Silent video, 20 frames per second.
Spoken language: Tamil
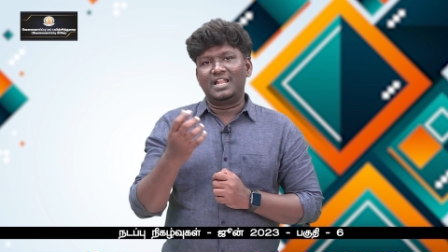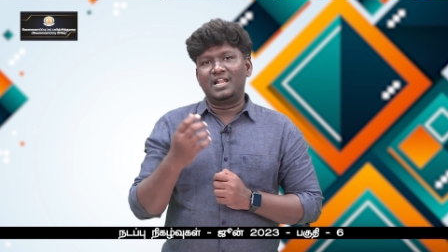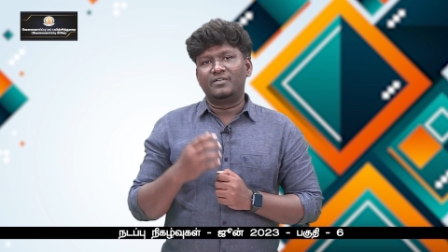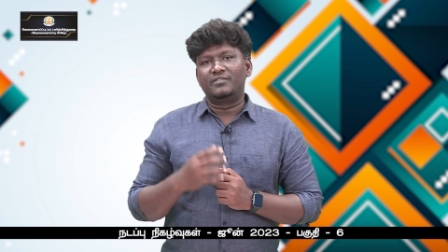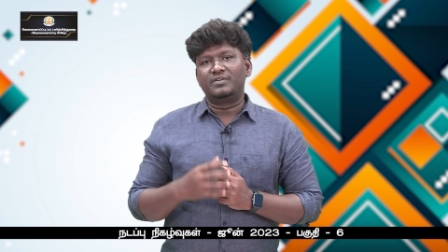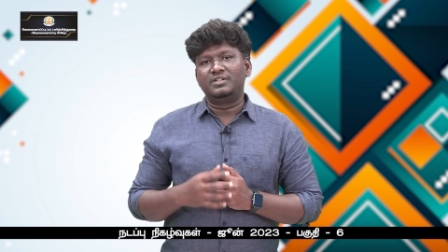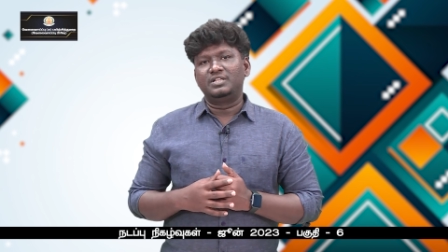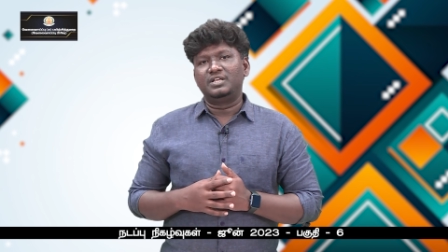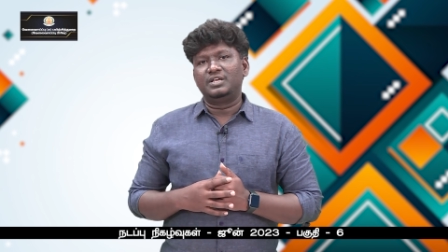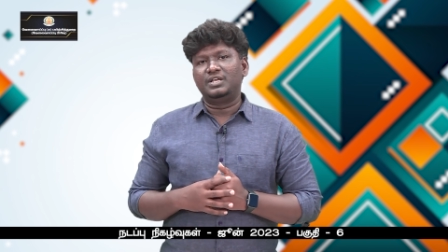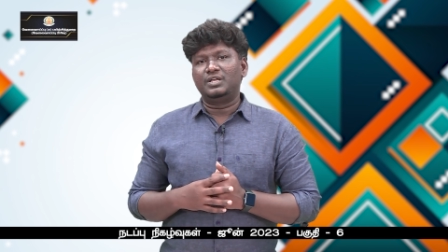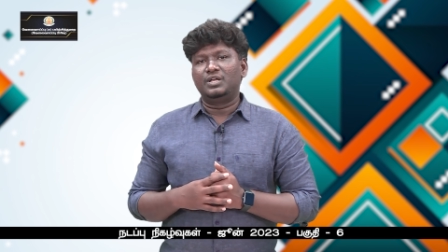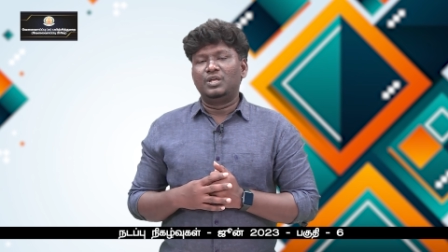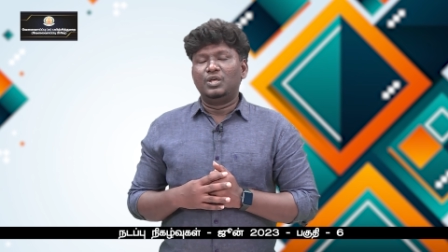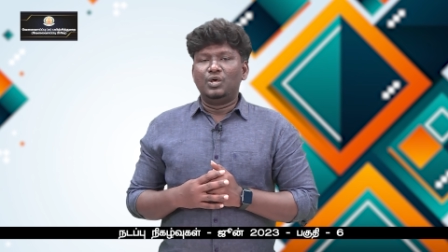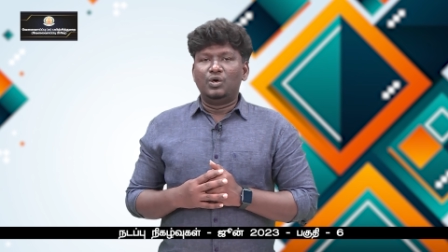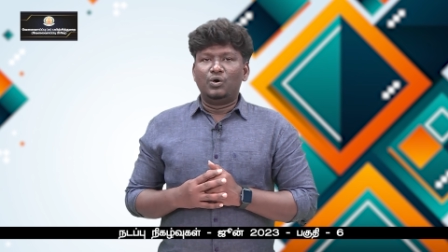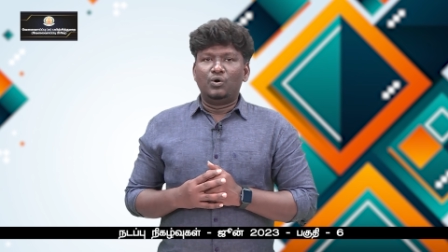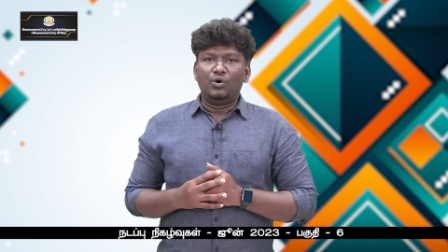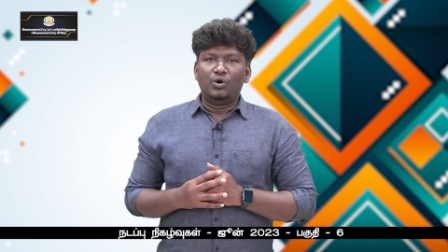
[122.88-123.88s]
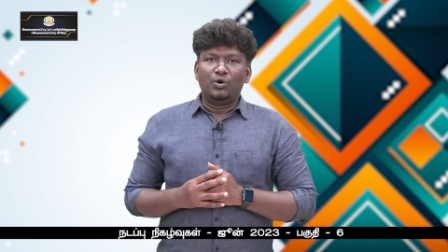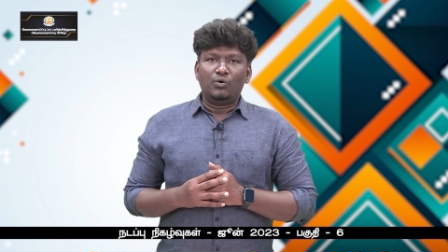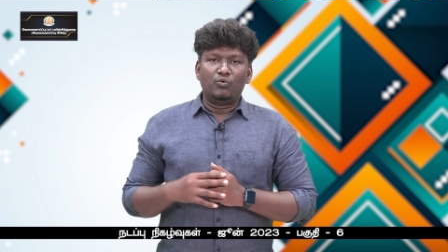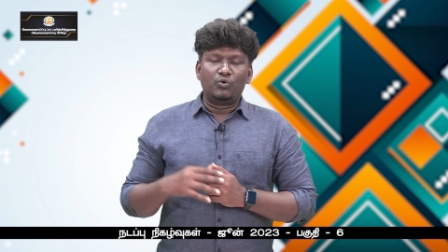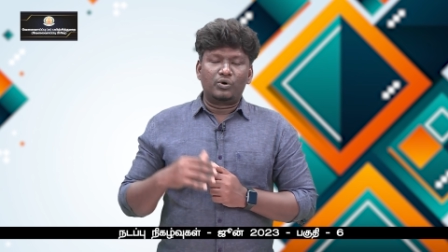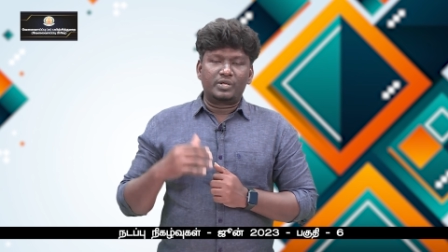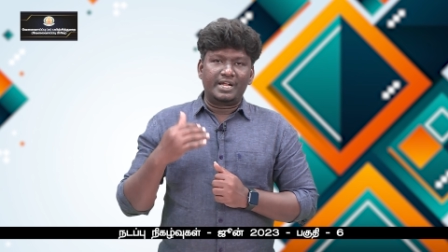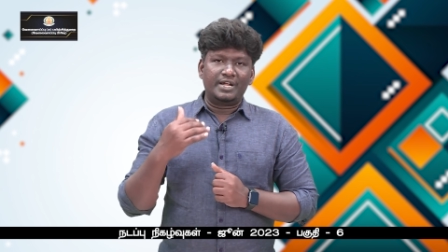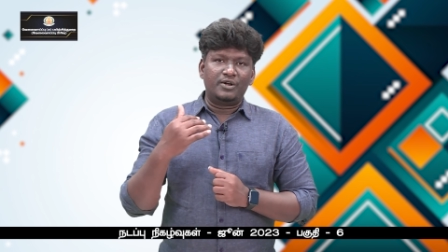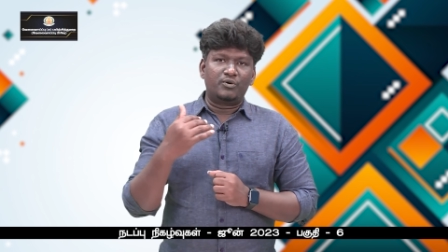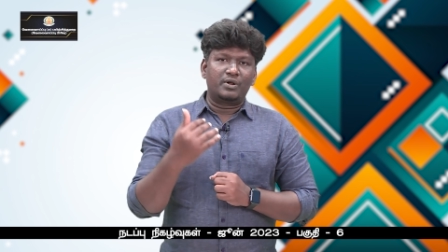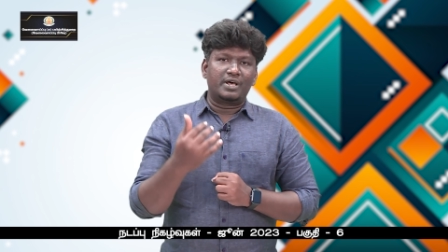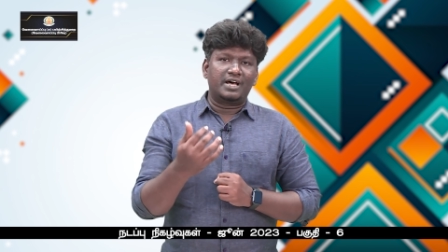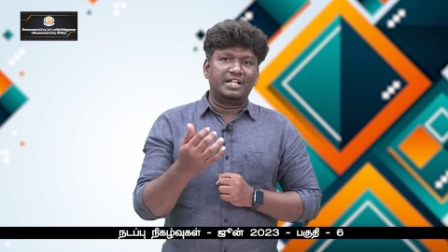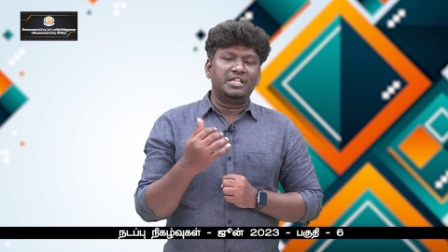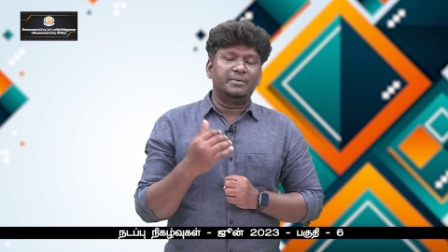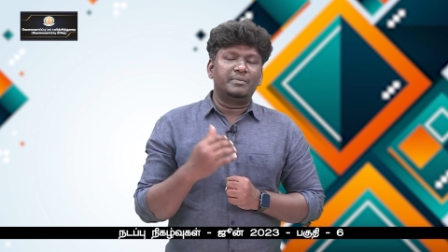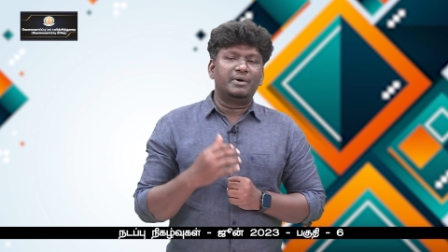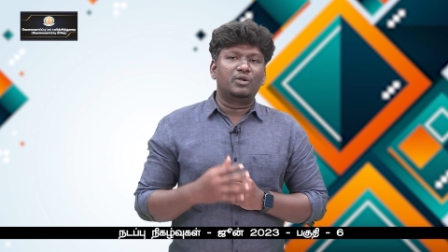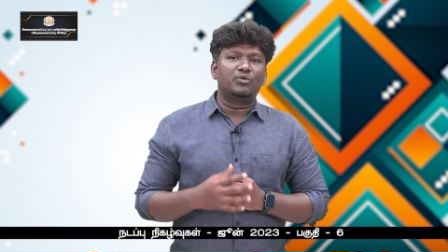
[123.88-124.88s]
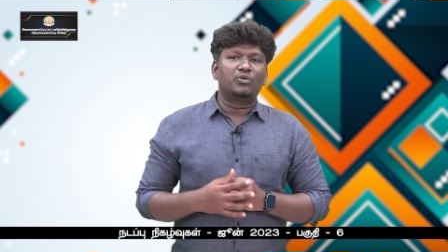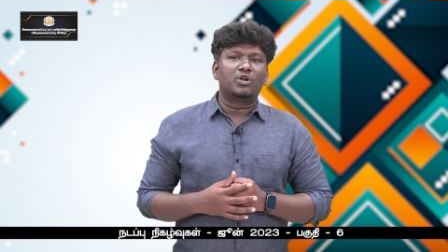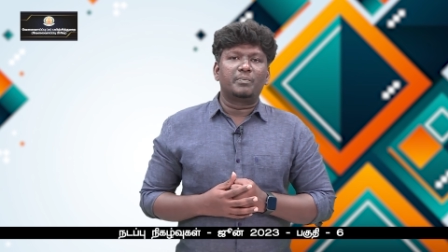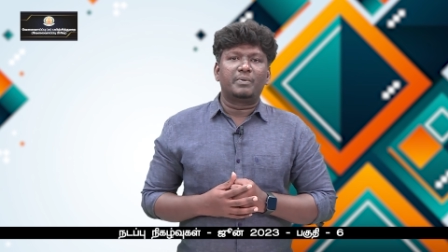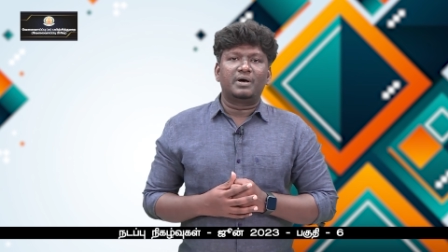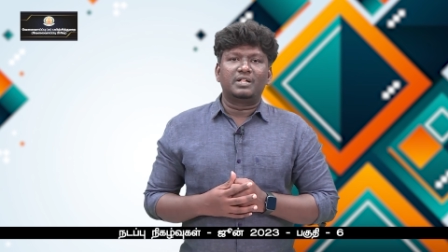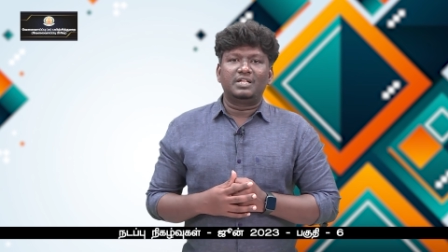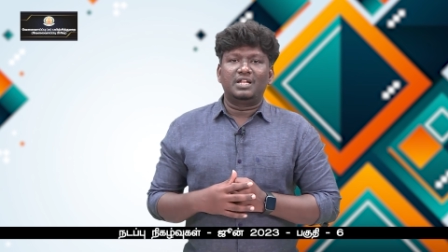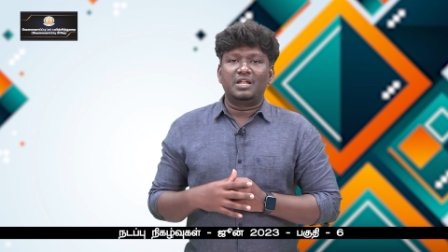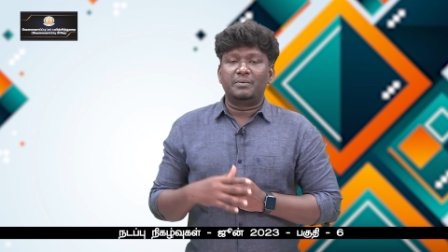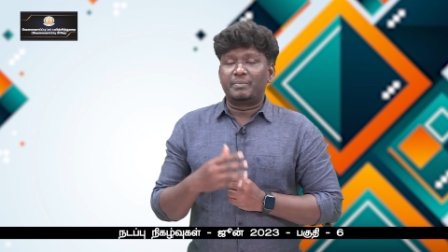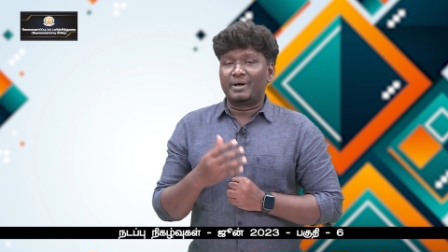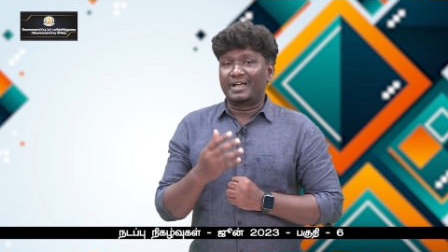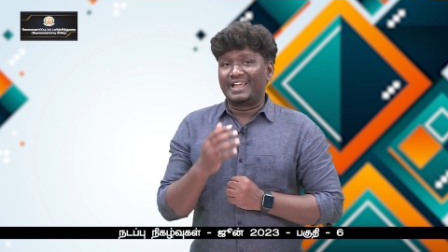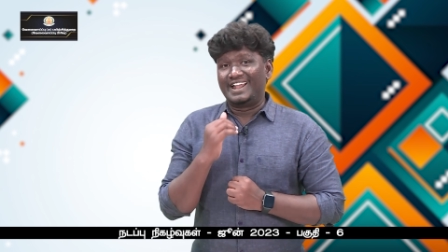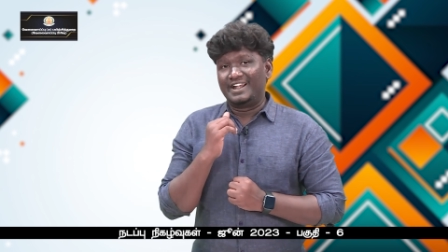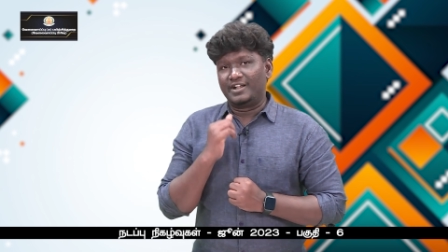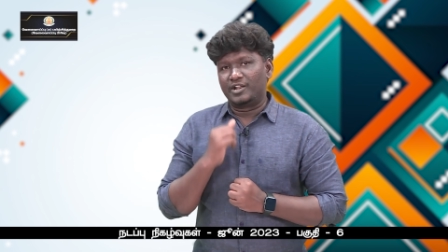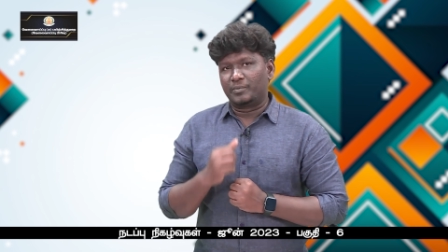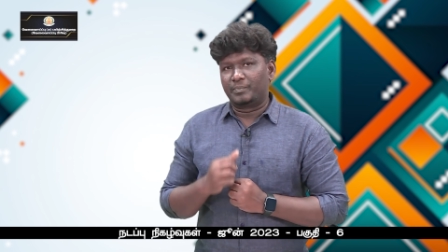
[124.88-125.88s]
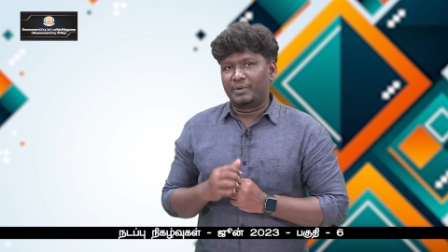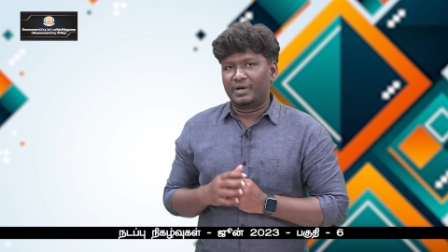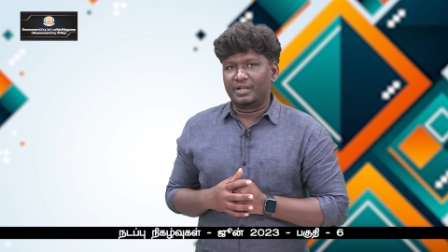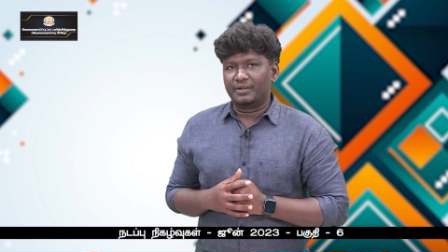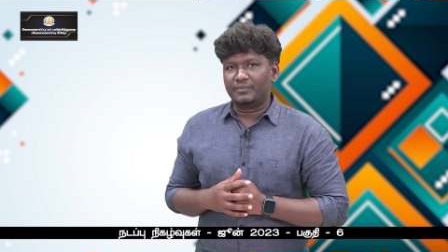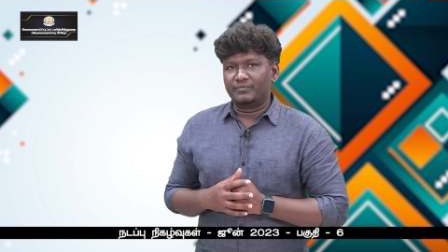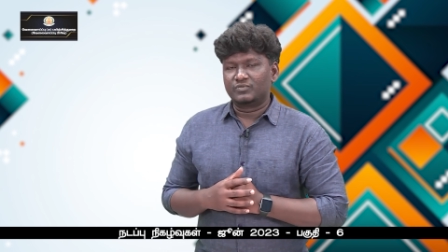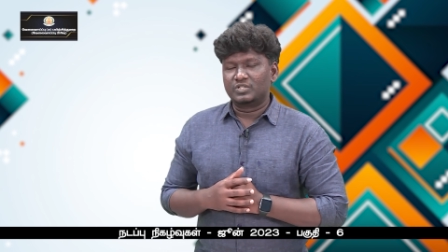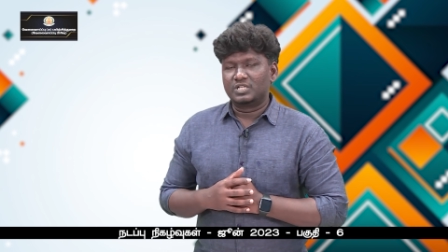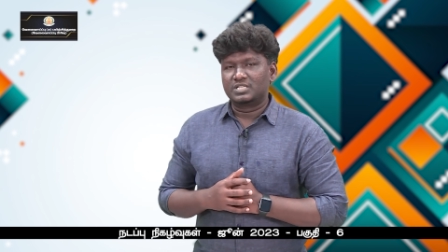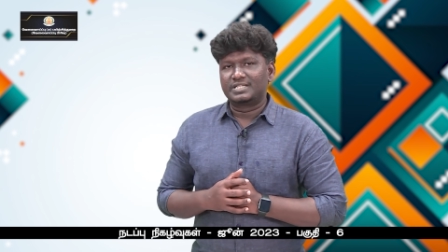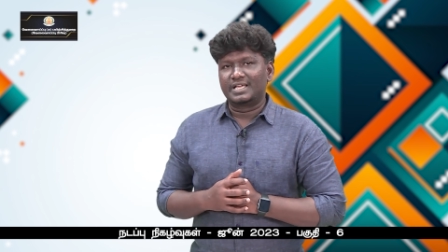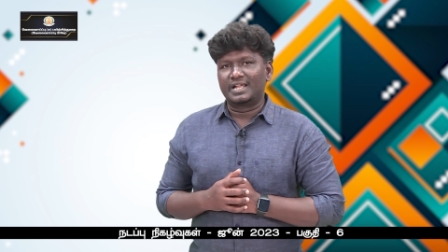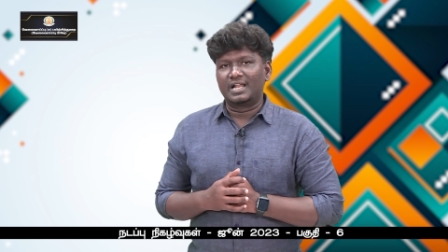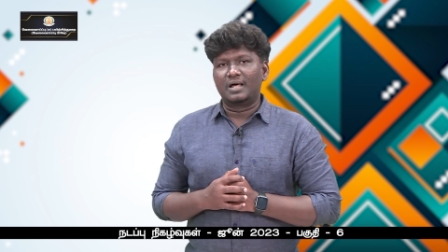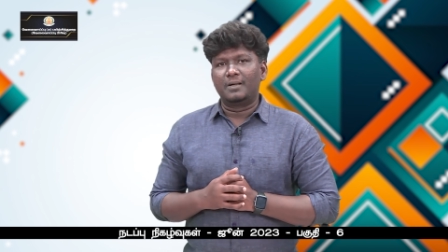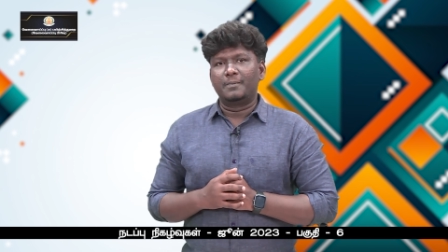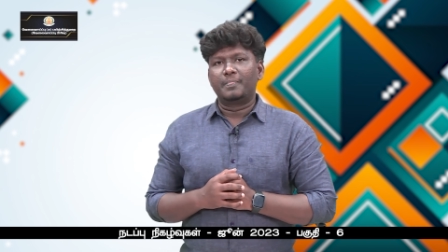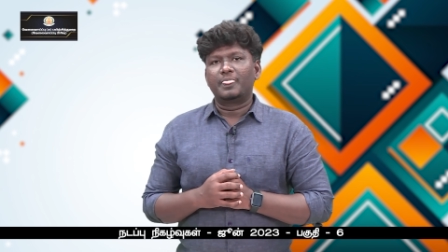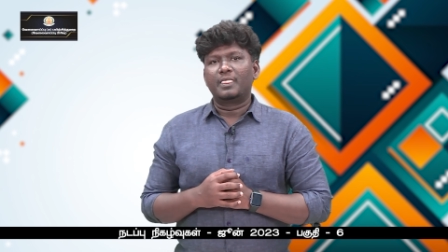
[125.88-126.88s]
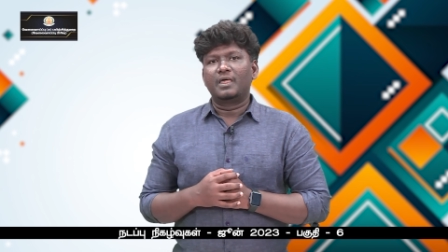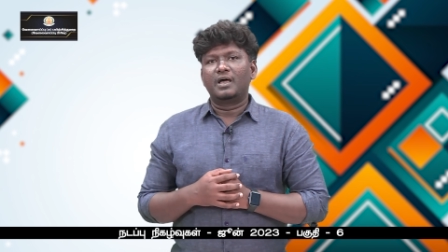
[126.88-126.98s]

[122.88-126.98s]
டேயில் வந்து உக்ரைனோட அதிபர் கூட பார்த்தீங்கன்னா பங்கேற்றிருப்பார் சரிங்களா